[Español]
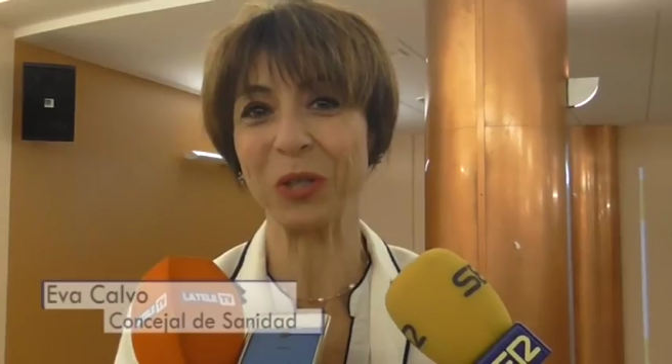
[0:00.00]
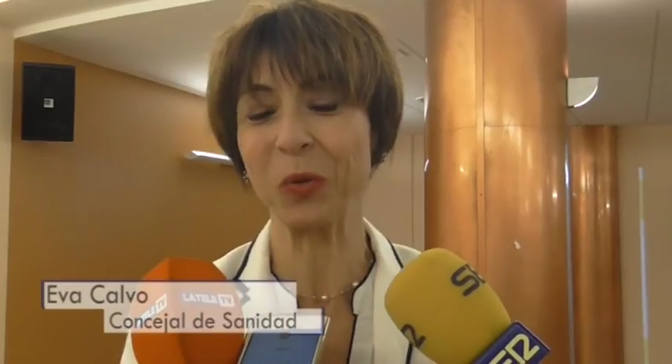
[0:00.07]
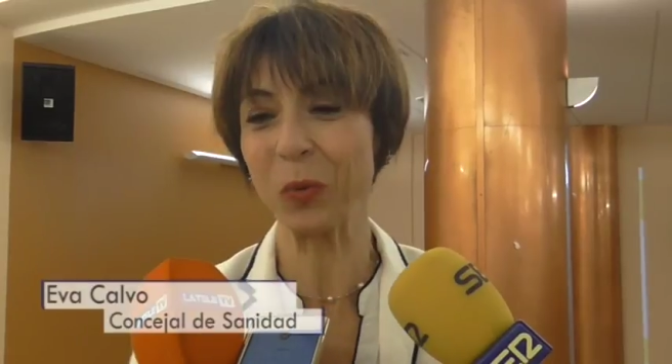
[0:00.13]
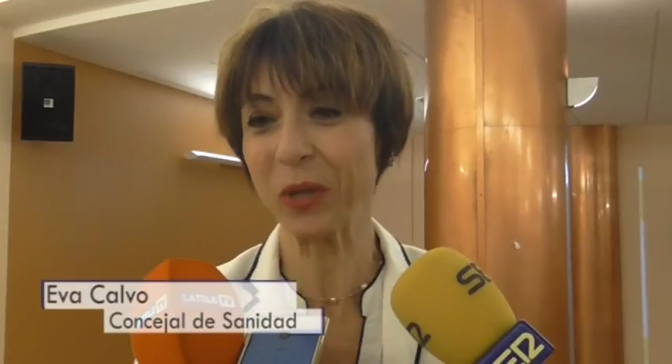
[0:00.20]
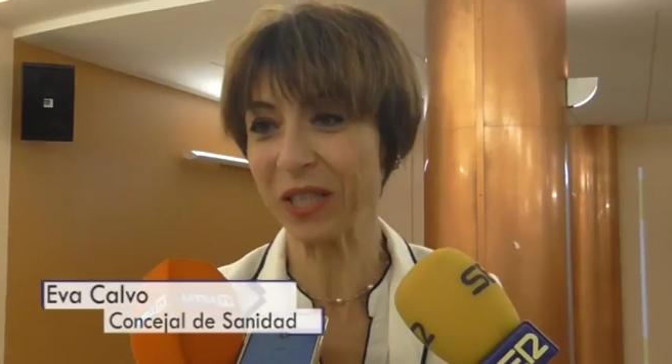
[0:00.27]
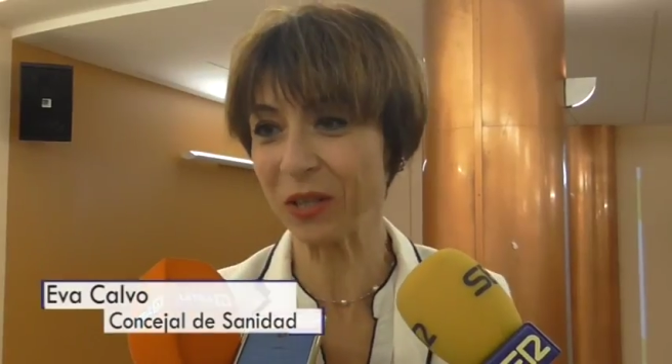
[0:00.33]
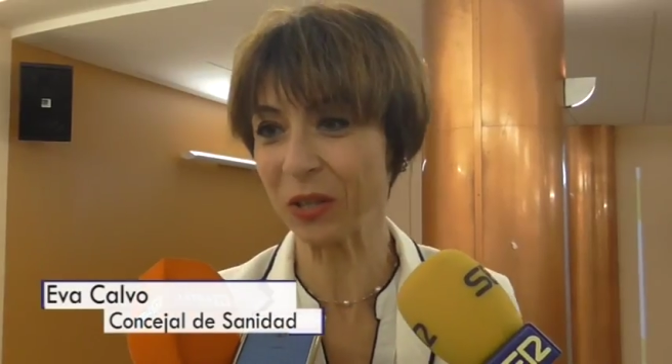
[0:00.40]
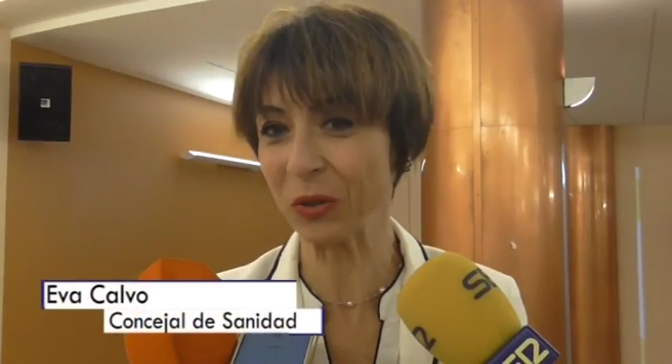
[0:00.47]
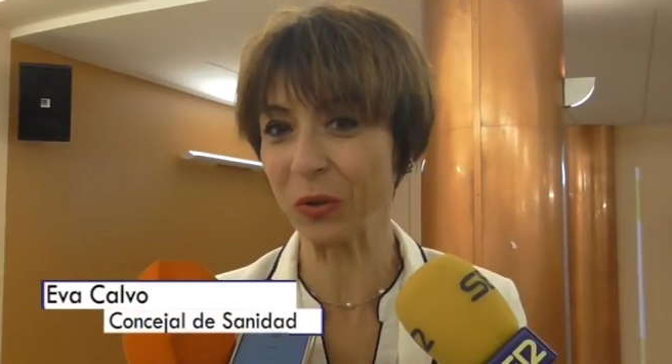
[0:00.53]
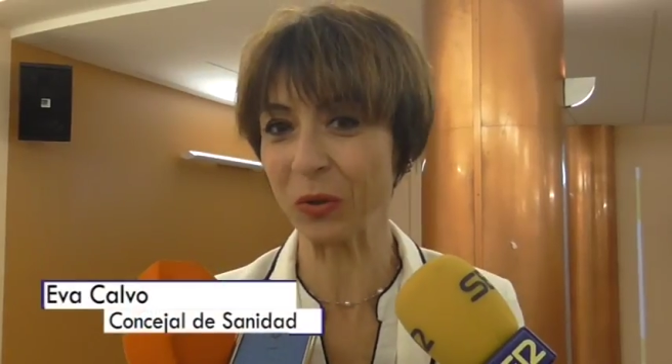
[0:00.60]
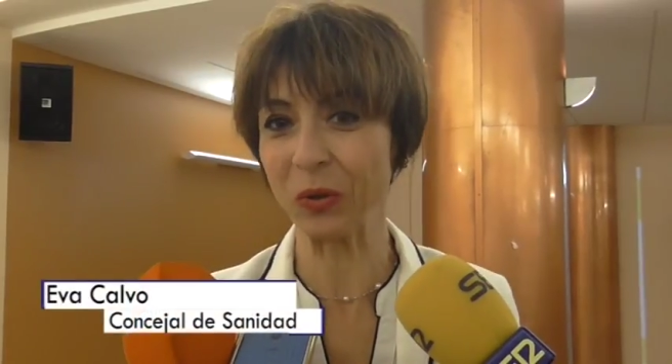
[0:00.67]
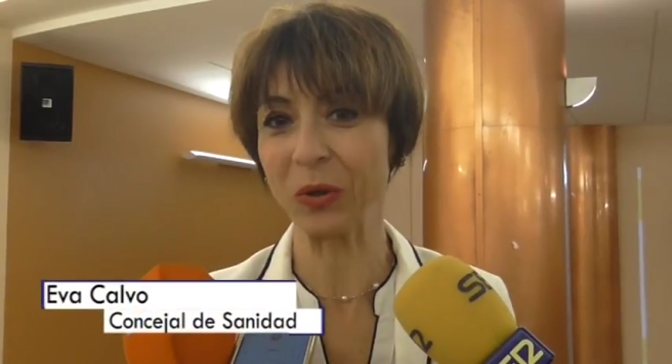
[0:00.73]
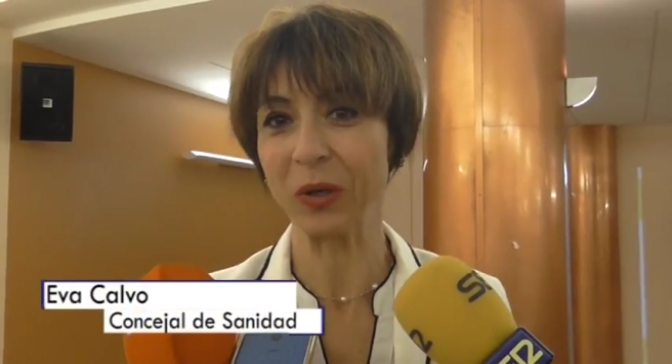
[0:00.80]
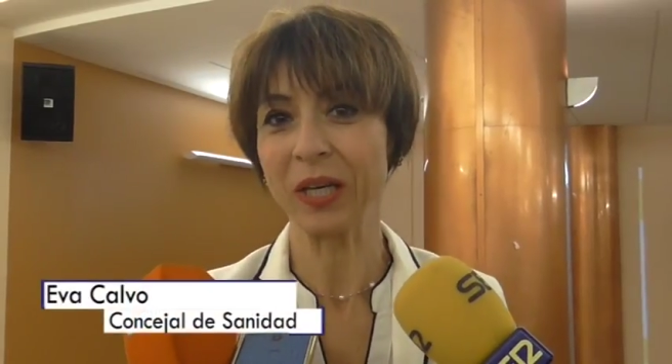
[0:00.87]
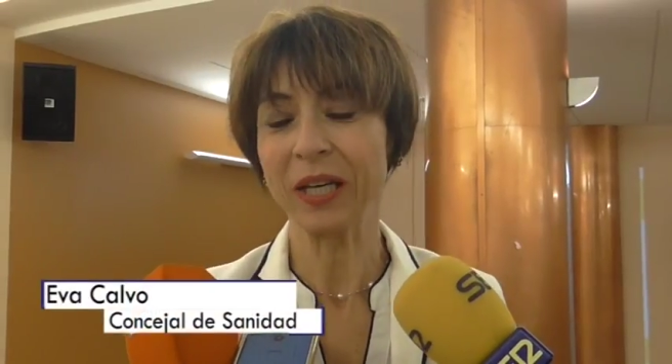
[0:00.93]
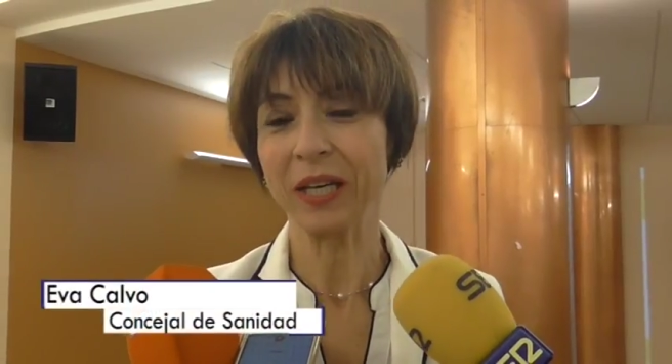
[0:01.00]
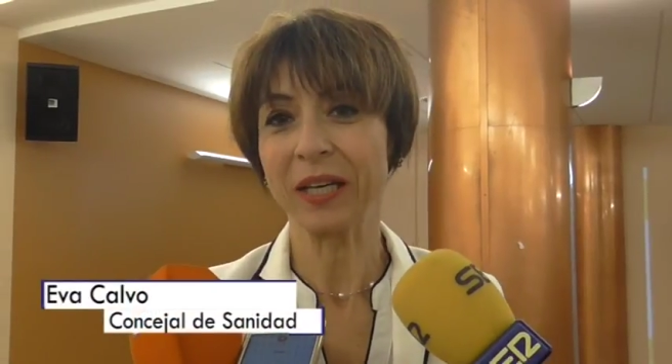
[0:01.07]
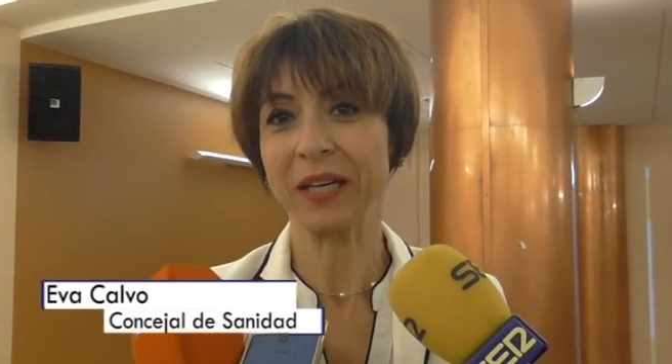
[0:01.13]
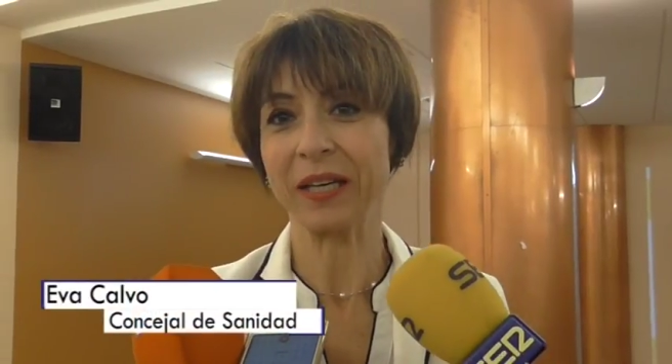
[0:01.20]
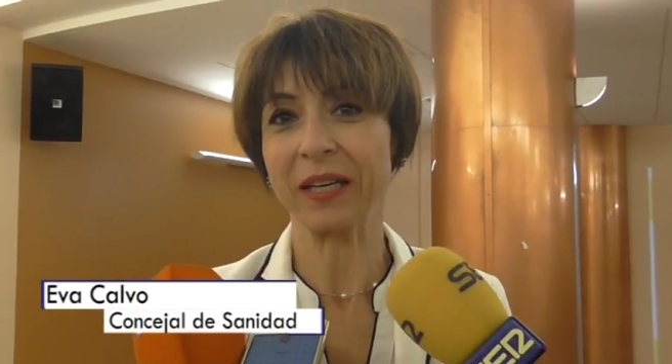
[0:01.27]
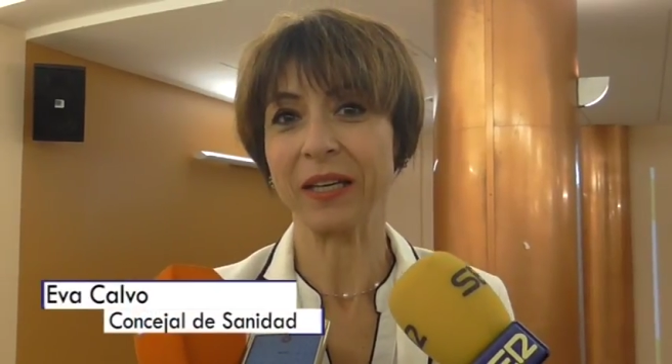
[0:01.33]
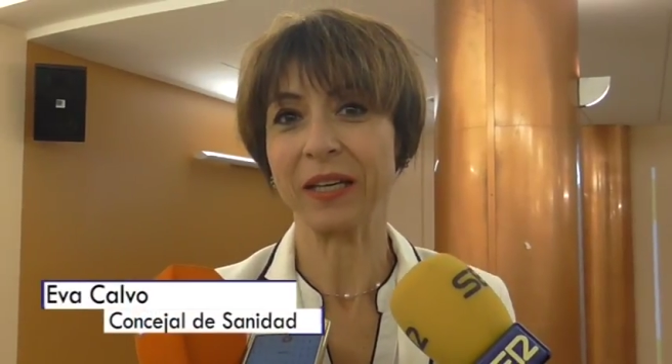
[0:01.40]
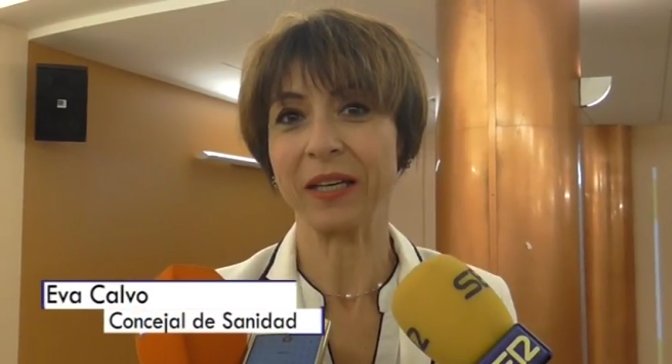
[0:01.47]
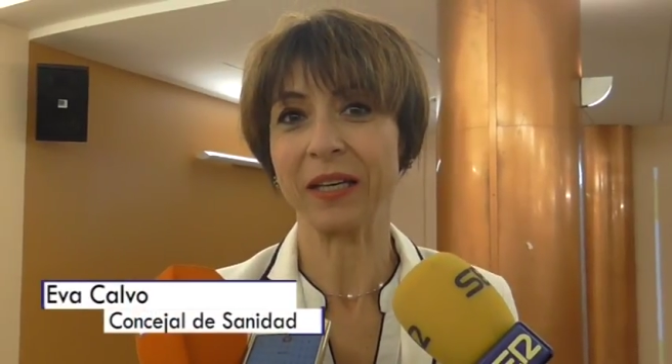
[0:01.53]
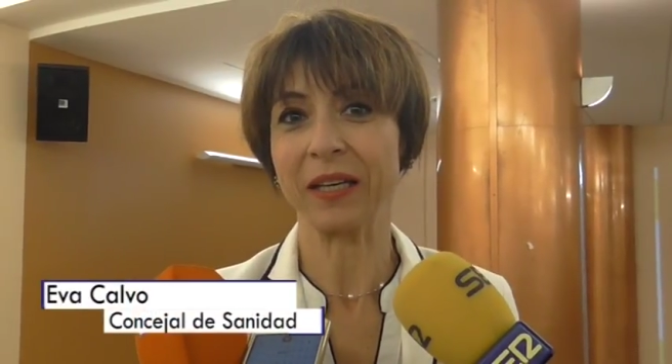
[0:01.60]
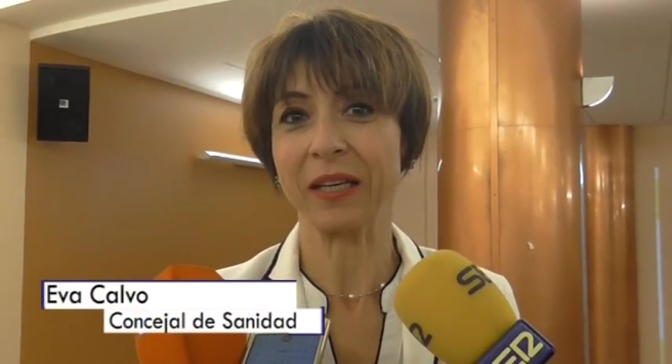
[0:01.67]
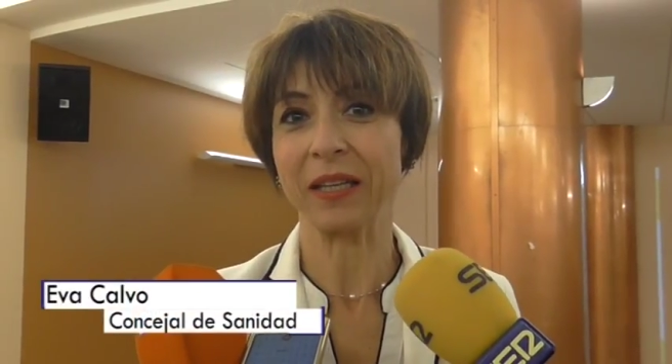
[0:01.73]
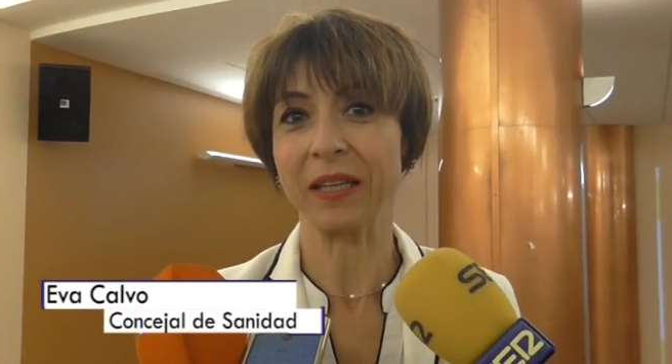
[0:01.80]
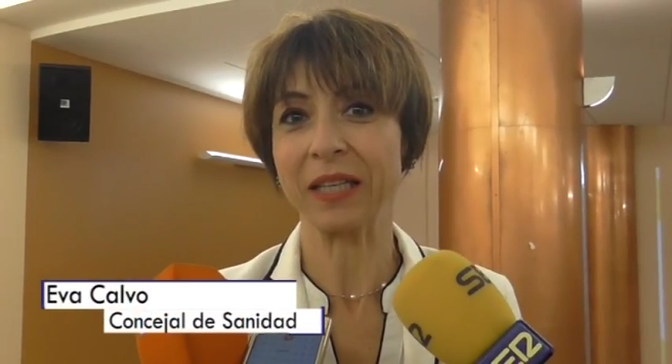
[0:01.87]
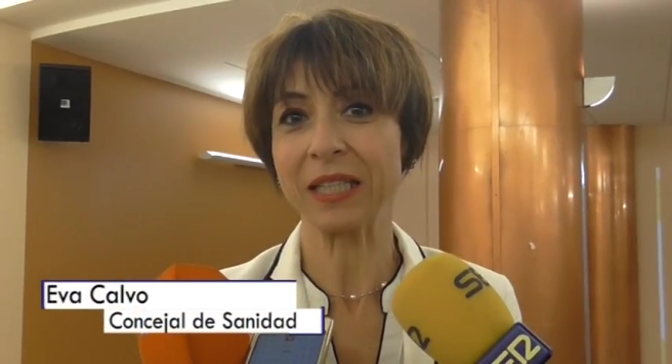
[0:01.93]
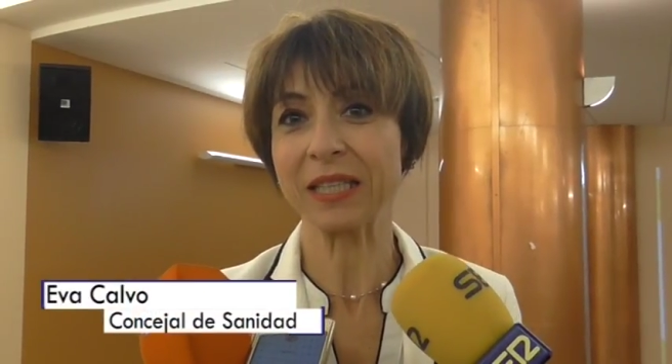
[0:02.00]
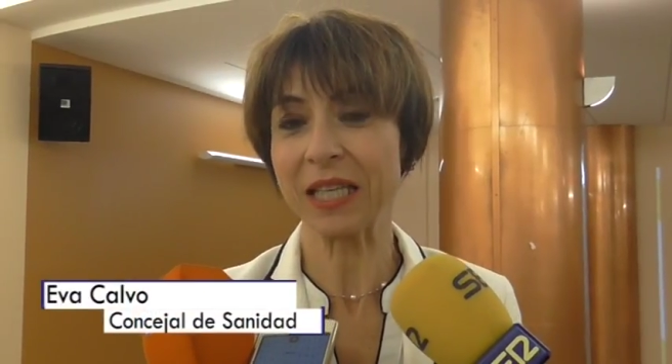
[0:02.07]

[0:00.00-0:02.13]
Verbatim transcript: encuentro eh, de